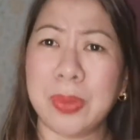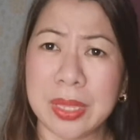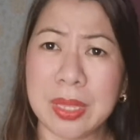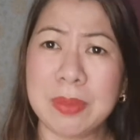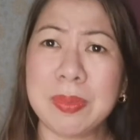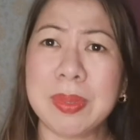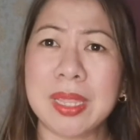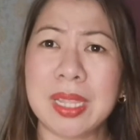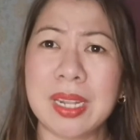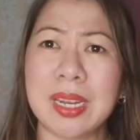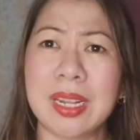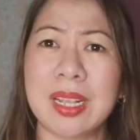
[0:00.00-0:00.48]

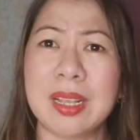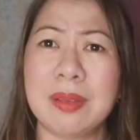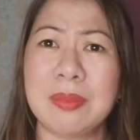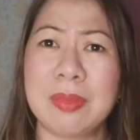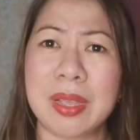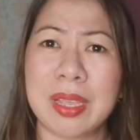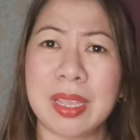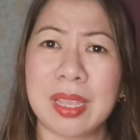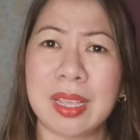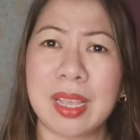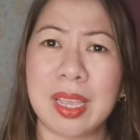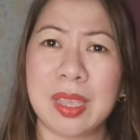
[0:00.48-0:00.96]
pwede ba talaga
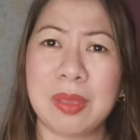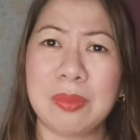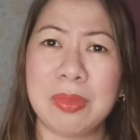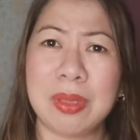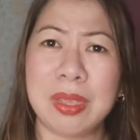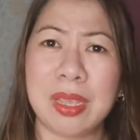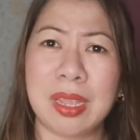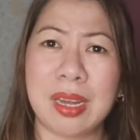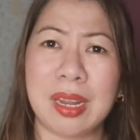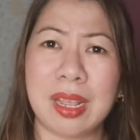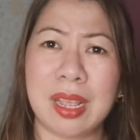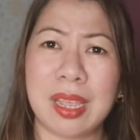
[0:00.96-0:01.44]
maging
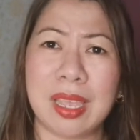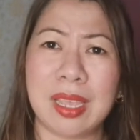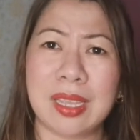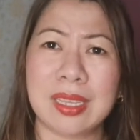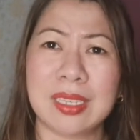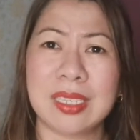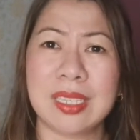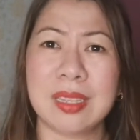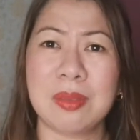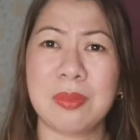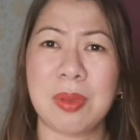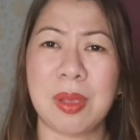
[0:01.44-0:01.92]
kaibigan ang
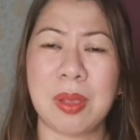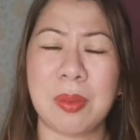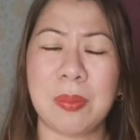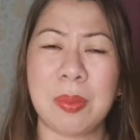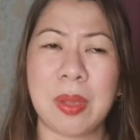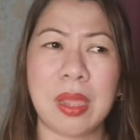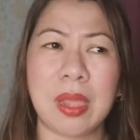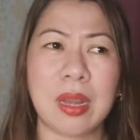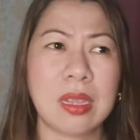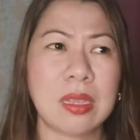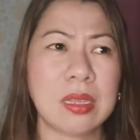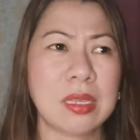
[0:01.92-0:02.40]
ex? Diba?
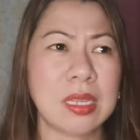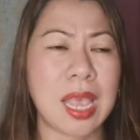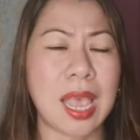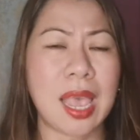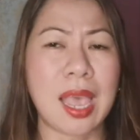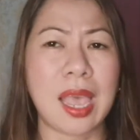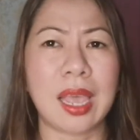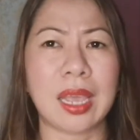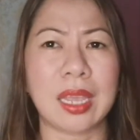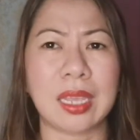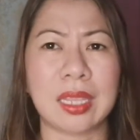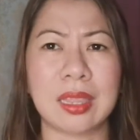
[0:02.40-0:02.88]
Para
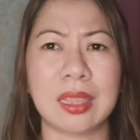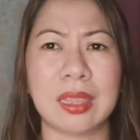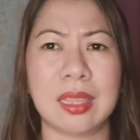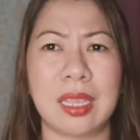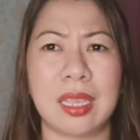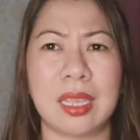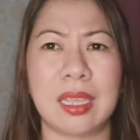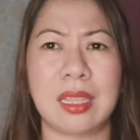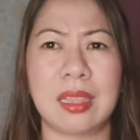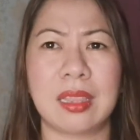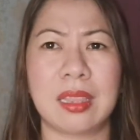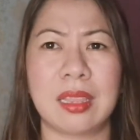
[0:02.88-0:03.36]
sa akin
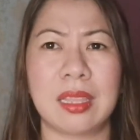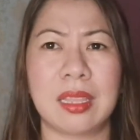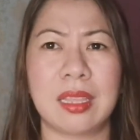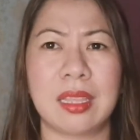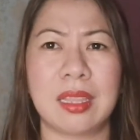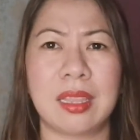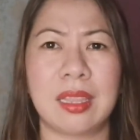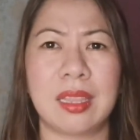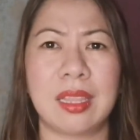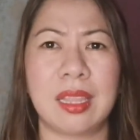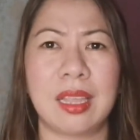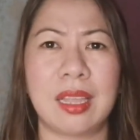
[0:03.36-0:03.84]
din,
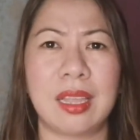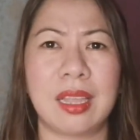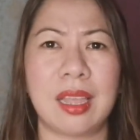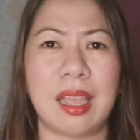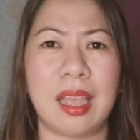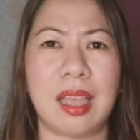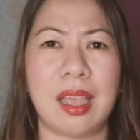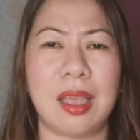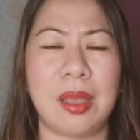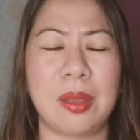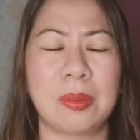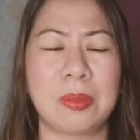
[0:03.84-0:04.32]

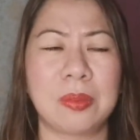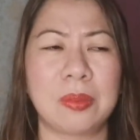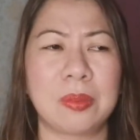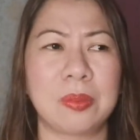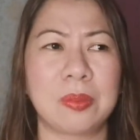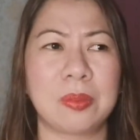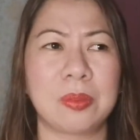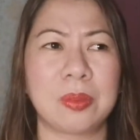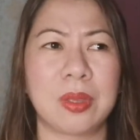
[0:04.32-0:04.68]
um,